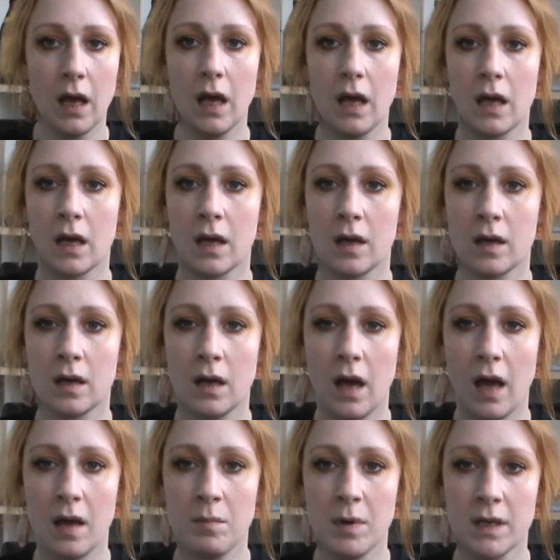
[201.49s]
Äh,
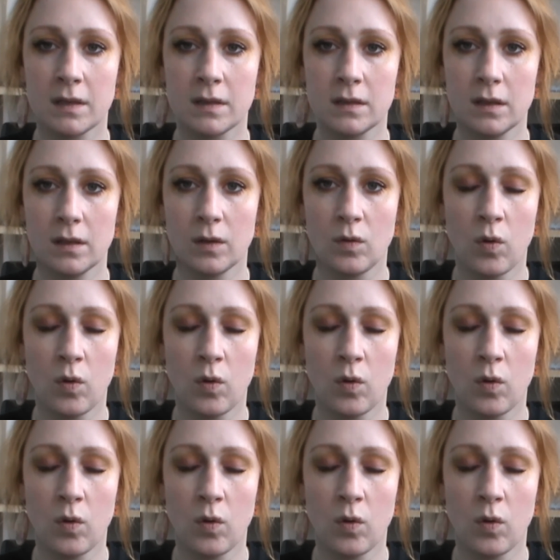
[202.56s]
einmal das